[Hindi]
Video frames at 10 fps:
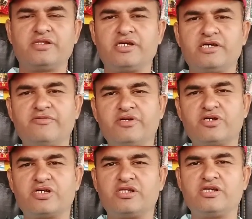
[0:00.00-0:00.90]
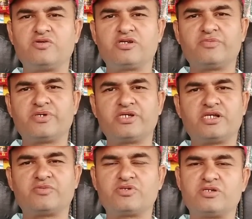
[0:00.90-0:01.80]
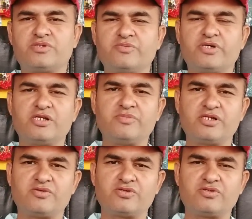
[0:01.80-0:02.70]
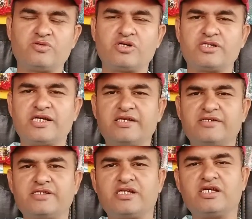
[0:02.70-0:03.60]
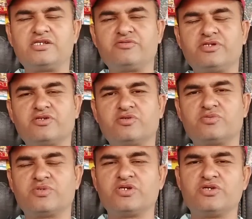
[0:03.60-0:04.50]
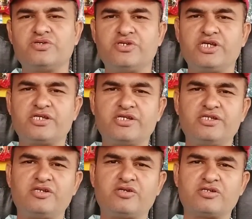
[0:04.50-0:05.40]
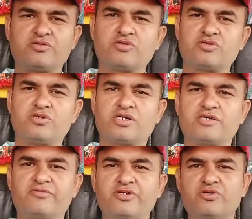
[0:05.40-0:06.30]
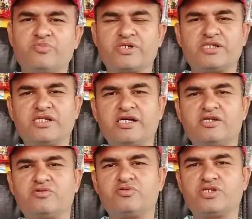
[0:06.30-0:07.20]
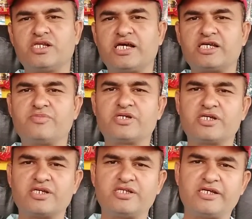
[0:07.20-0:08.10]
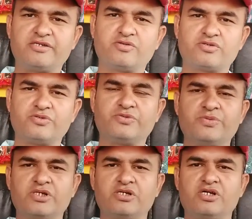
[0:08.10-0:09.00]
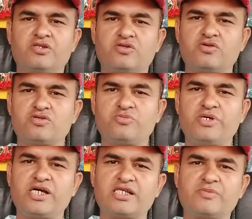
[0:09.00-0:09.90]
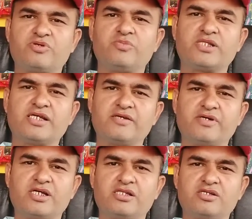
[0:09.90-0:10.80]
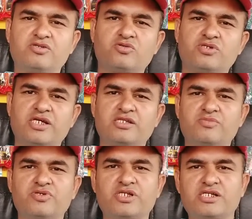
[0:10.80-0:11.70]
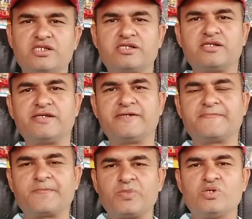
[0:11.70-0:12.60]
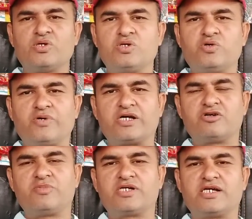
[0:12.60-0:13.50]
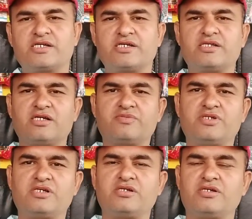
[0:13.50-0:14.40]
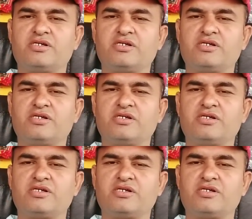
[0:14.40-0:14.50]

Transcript: नए वीडियो की नई नोटिफिकेशन आपको सबसे पहले मिले दोस्तों और ज़्यादा से ज़्यादा इस वीडियो को शेयर कीजिए और दोस्तों अगर वीडियो पसंद आए तो उसे लाइक भी करके जाइए दोस्तों तो दोस्तों मैं आज आपको बताने वाला था जो गुजराती मूवीज़ का चैनल है वो तो वाईकॉम अठार की तरफ से